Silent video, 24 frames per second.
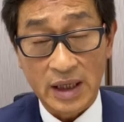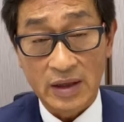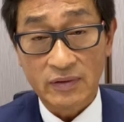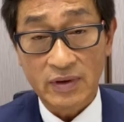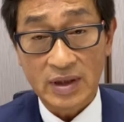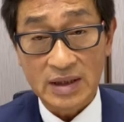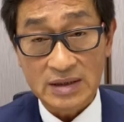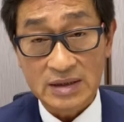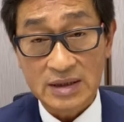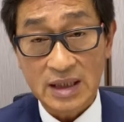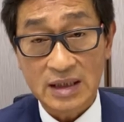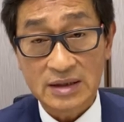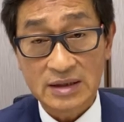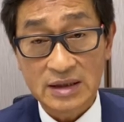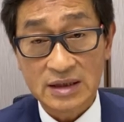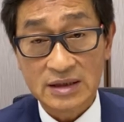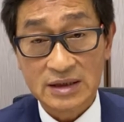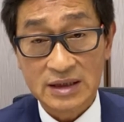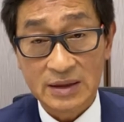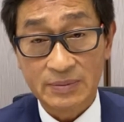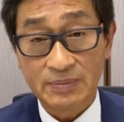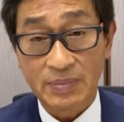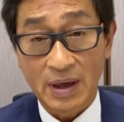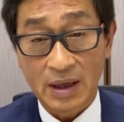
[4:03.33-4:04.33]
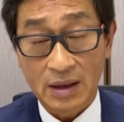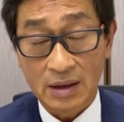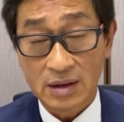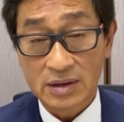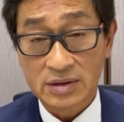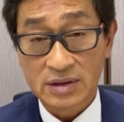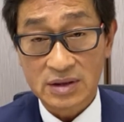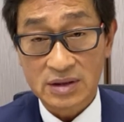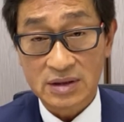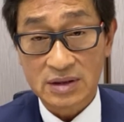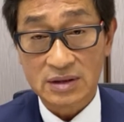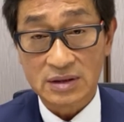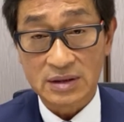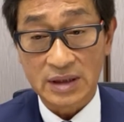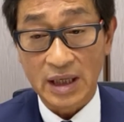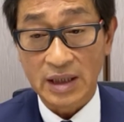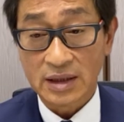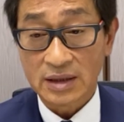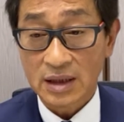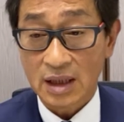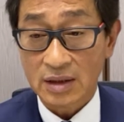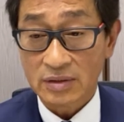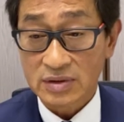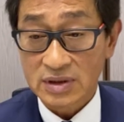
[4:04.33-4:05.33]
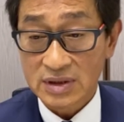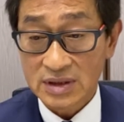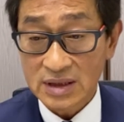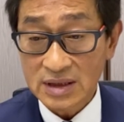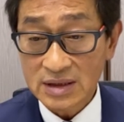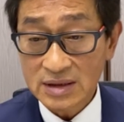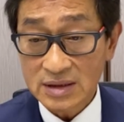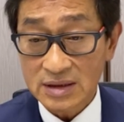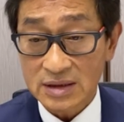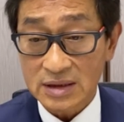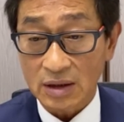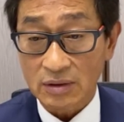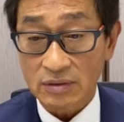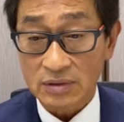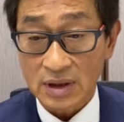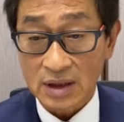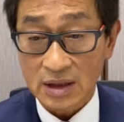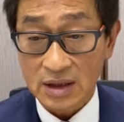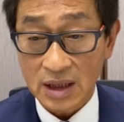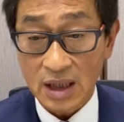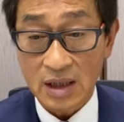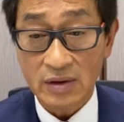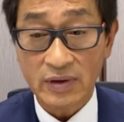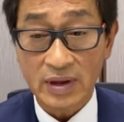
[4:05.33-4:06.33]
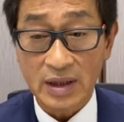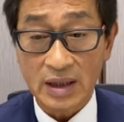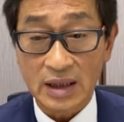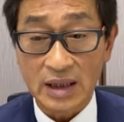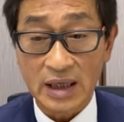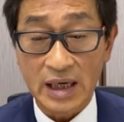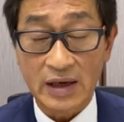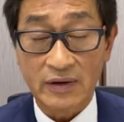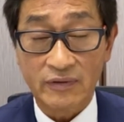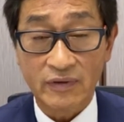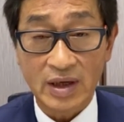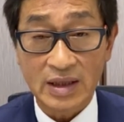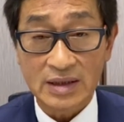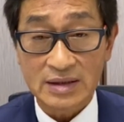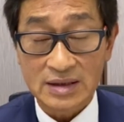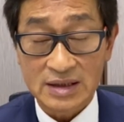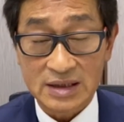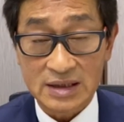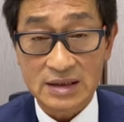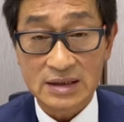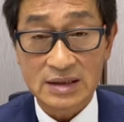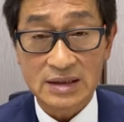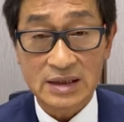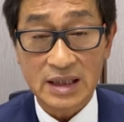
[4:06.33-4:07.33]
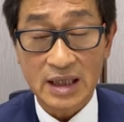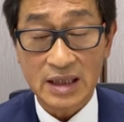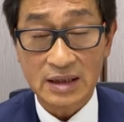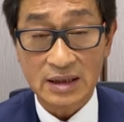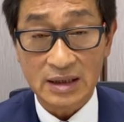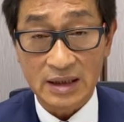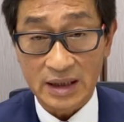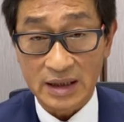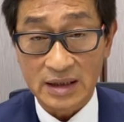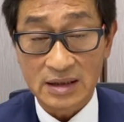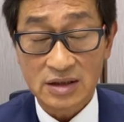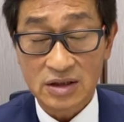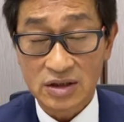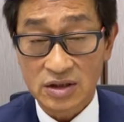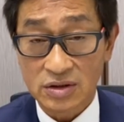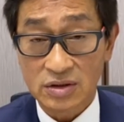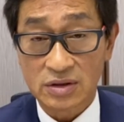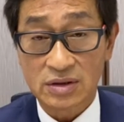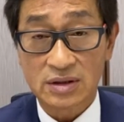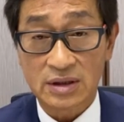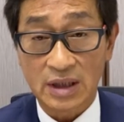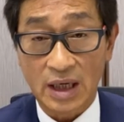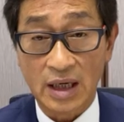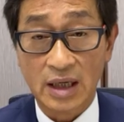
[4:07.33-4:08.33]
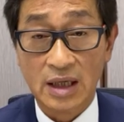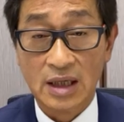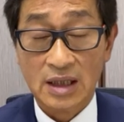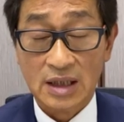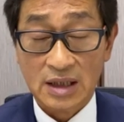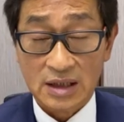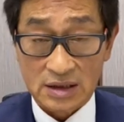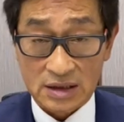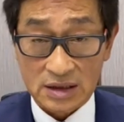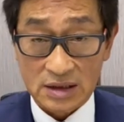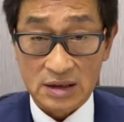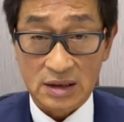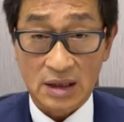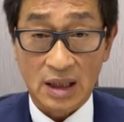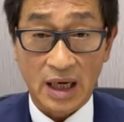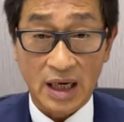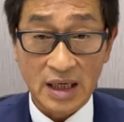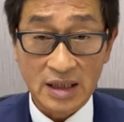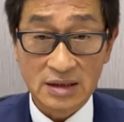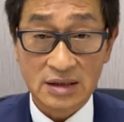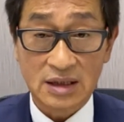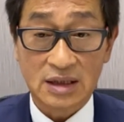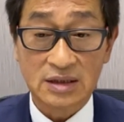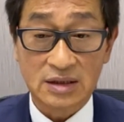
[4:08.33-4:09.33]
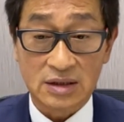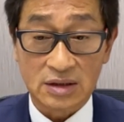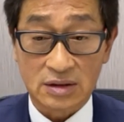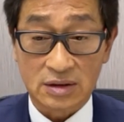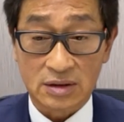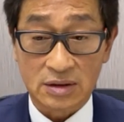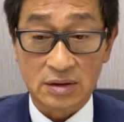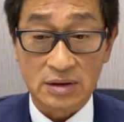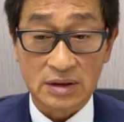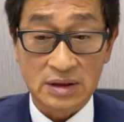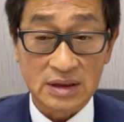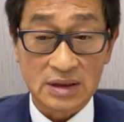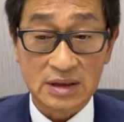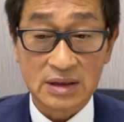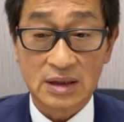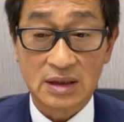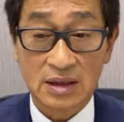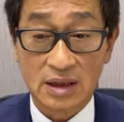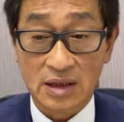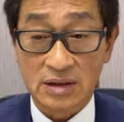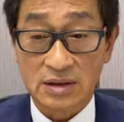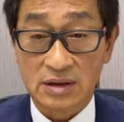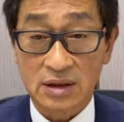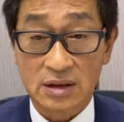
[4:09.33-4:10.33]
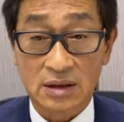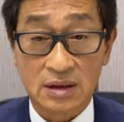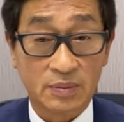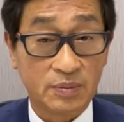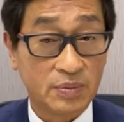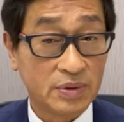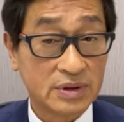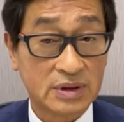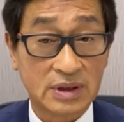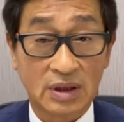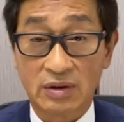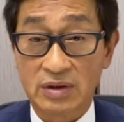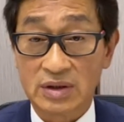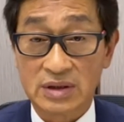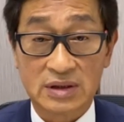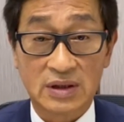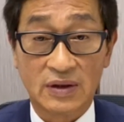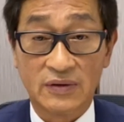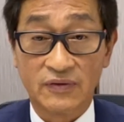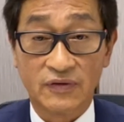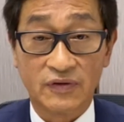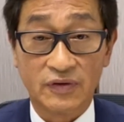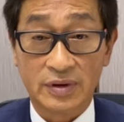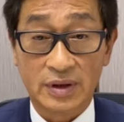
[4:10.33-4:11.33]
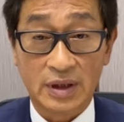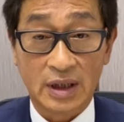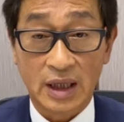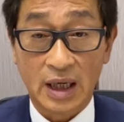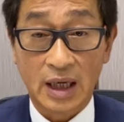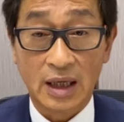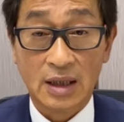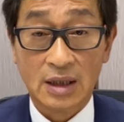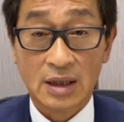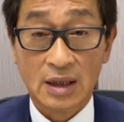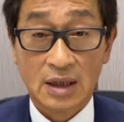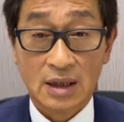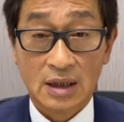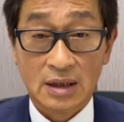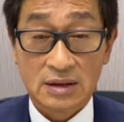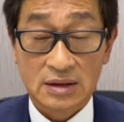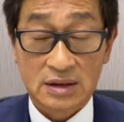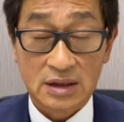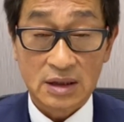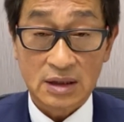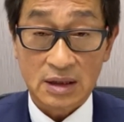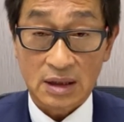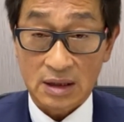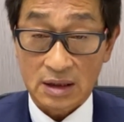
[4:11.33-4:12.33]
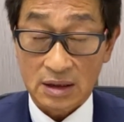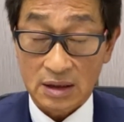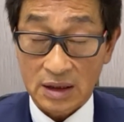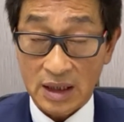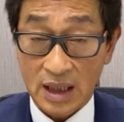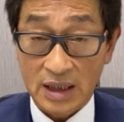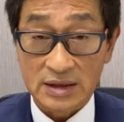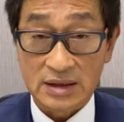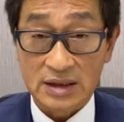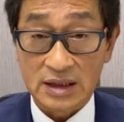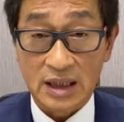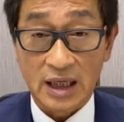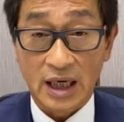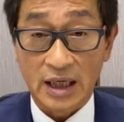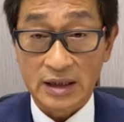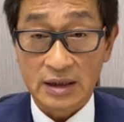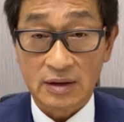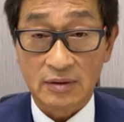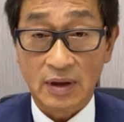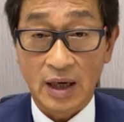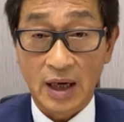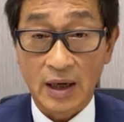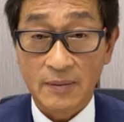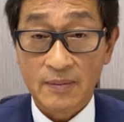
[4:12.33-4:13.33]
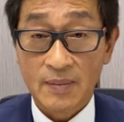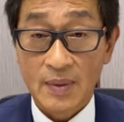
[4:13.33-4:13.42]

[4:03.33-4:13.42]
万三千一百二十四点，到今早的高位两万七千零四十点，其实恒生指数已经累积了不少的升幅的了。这看起来的话，